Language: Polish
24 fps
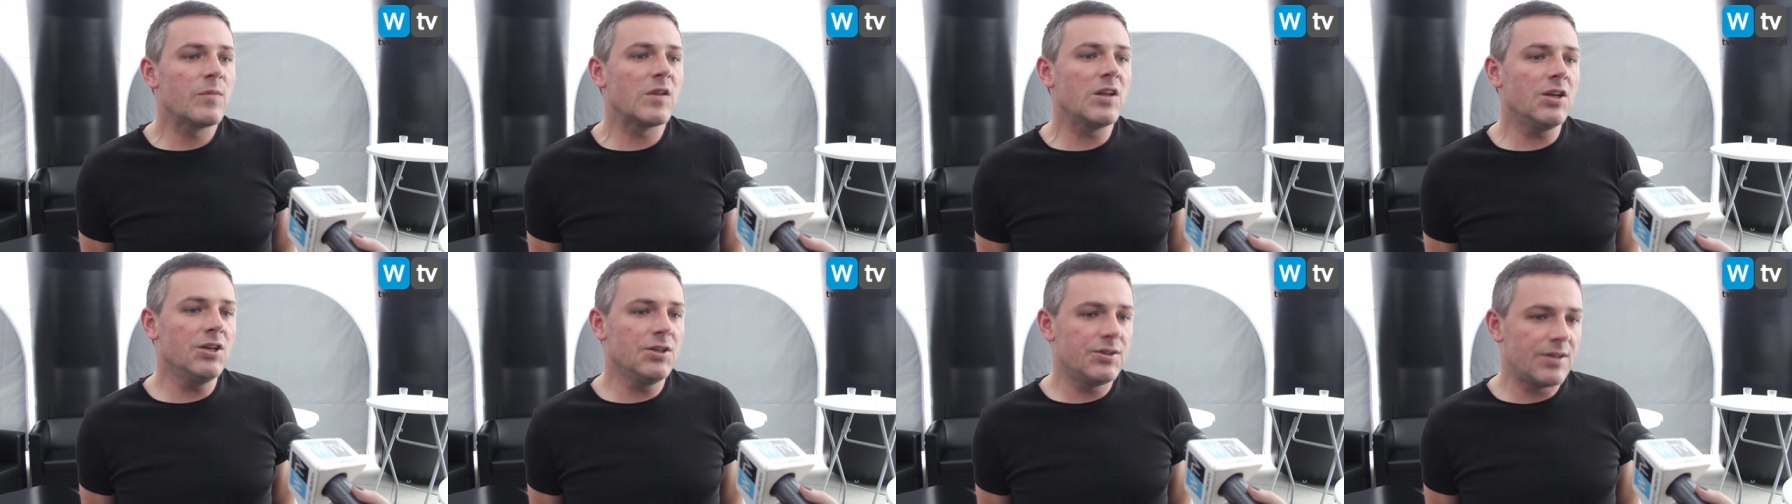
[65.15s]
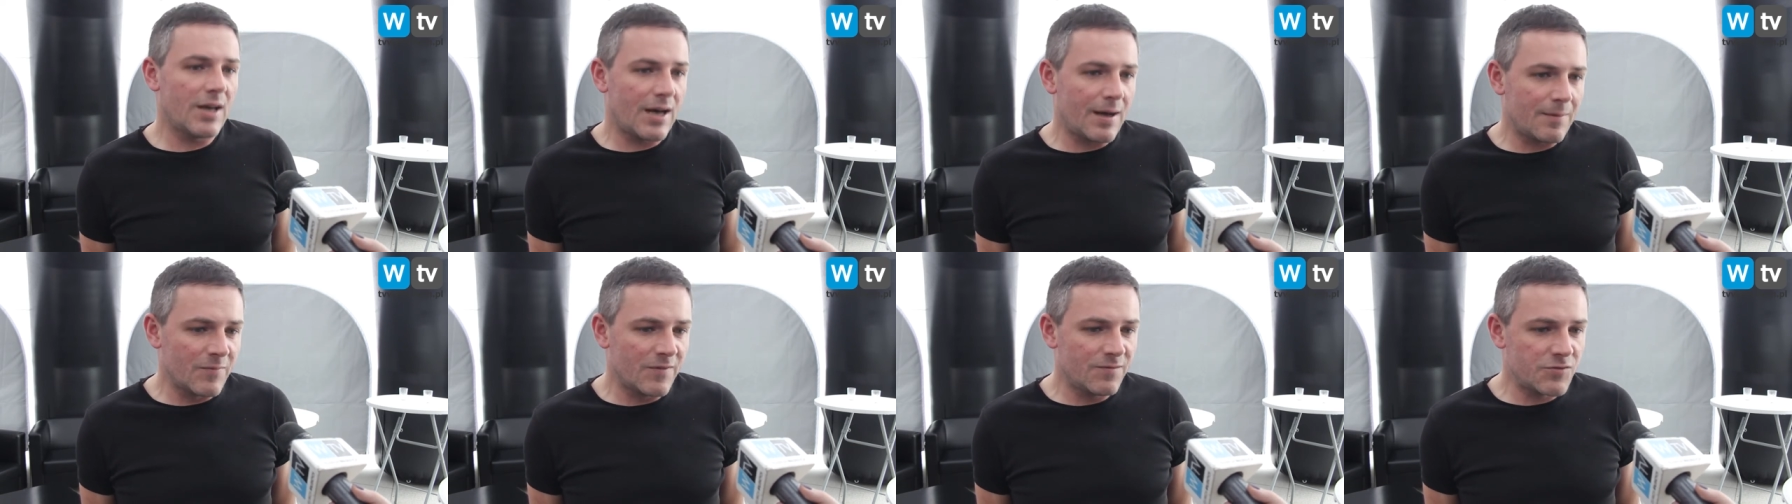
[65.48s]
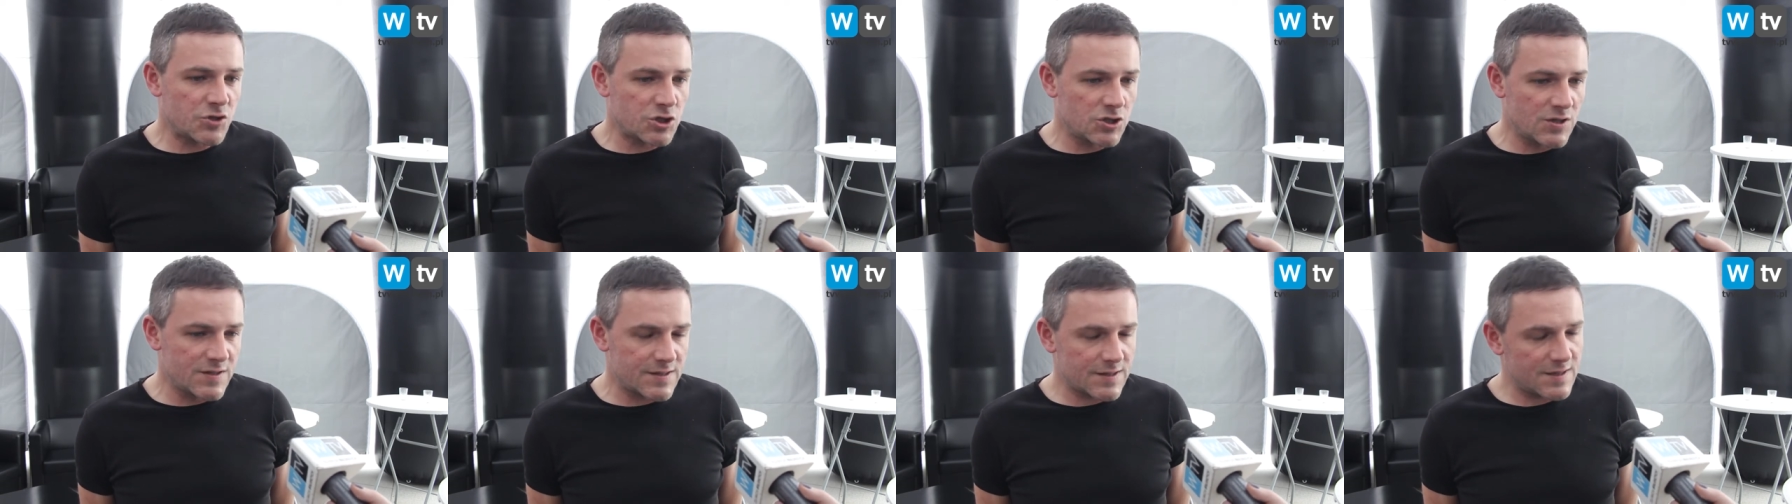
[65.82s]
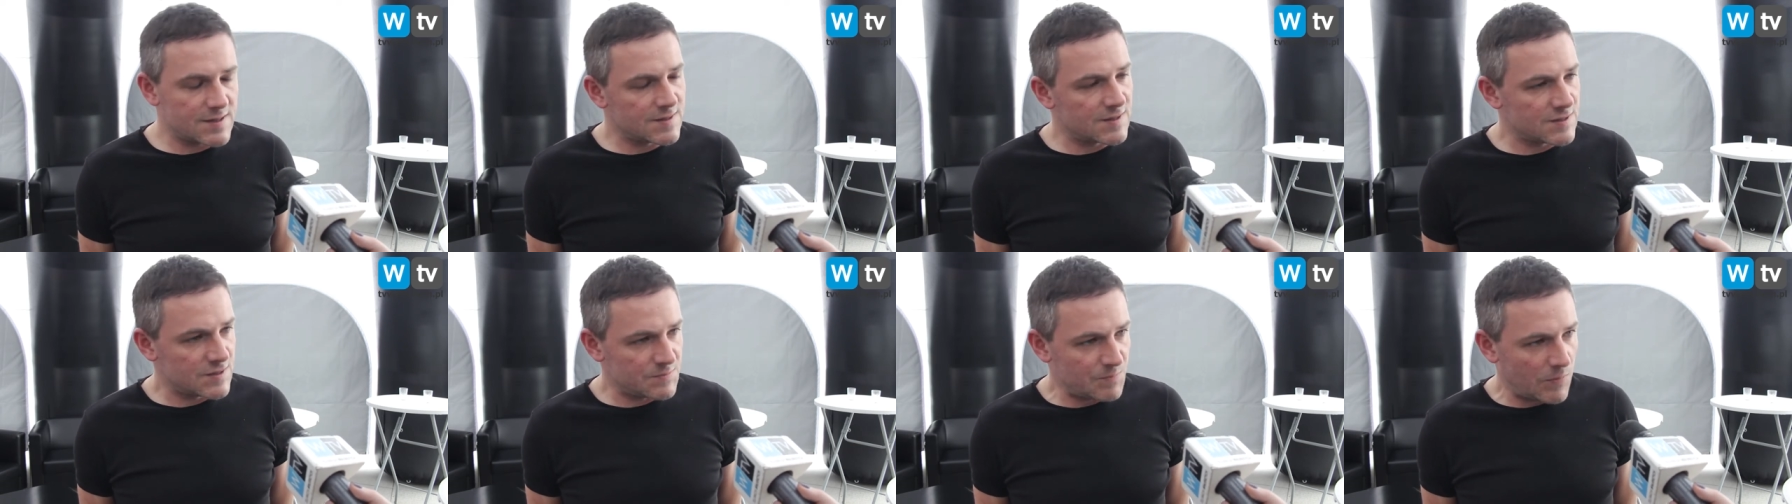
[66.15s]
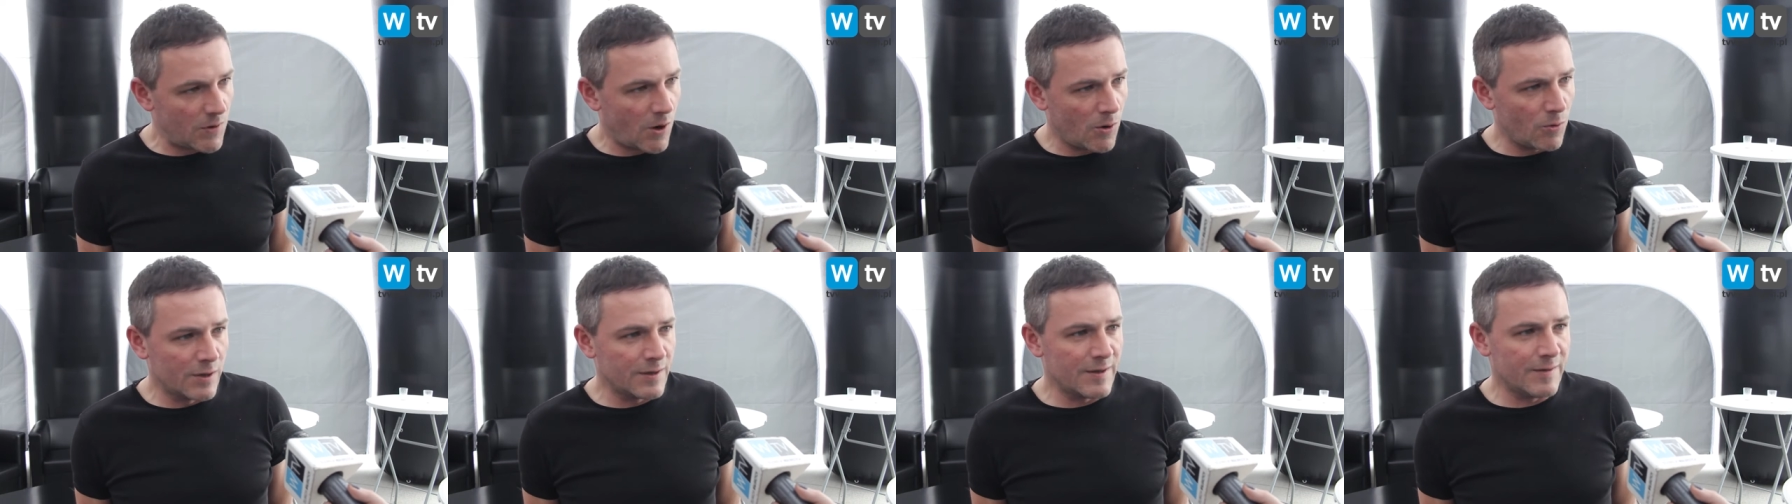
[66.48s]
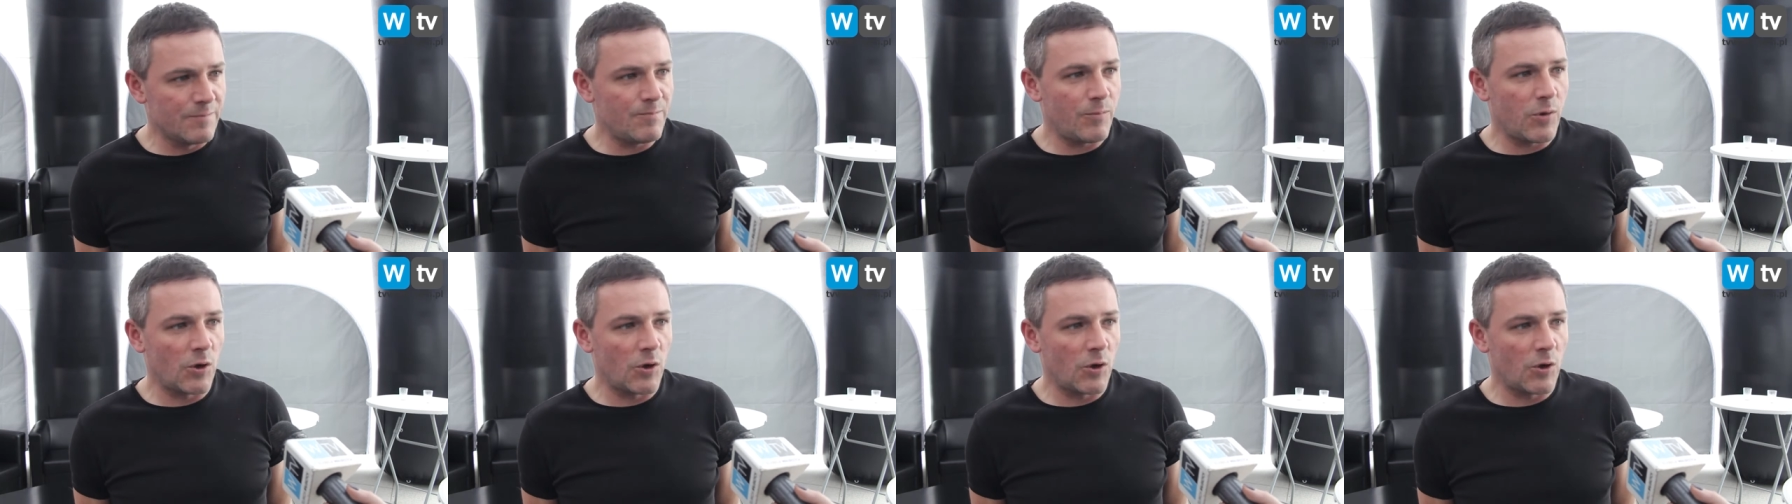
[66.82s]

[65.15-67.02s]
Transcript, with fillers: i tam wszystkie zespoły